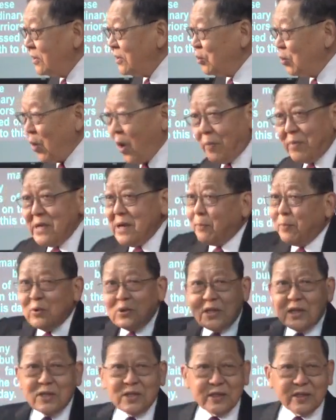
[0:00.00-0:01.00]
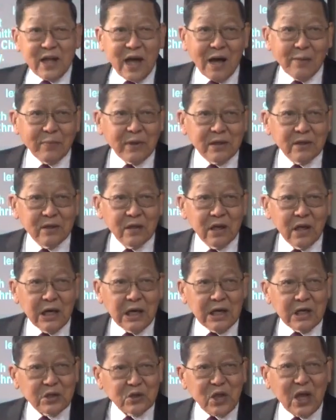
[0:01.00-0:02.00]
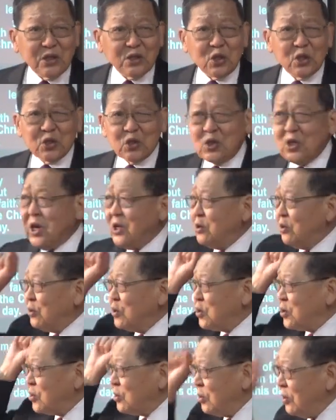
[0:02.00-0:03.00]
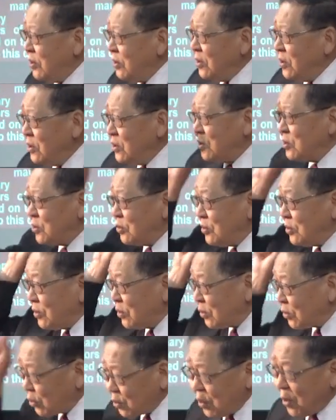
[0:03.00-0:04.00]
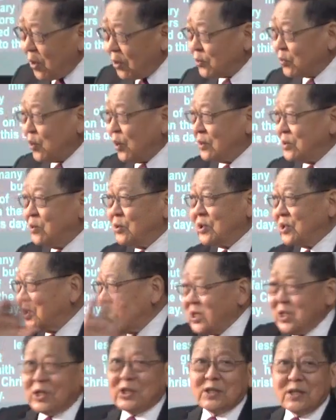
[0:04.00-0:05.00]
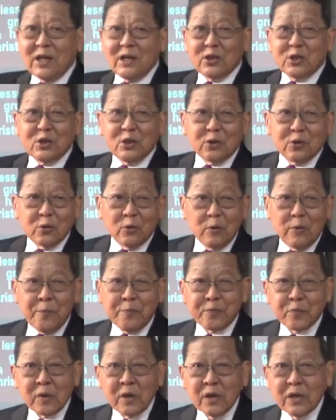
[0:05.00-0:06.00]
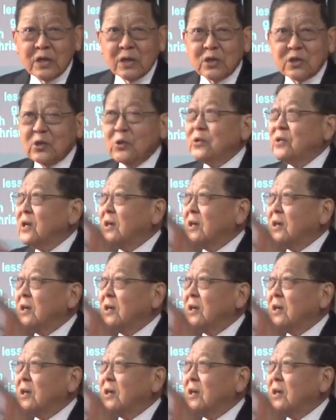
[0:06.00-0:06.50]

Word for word: 我们也不认识他们，但是却有许许多多就是这些的基督徒，就是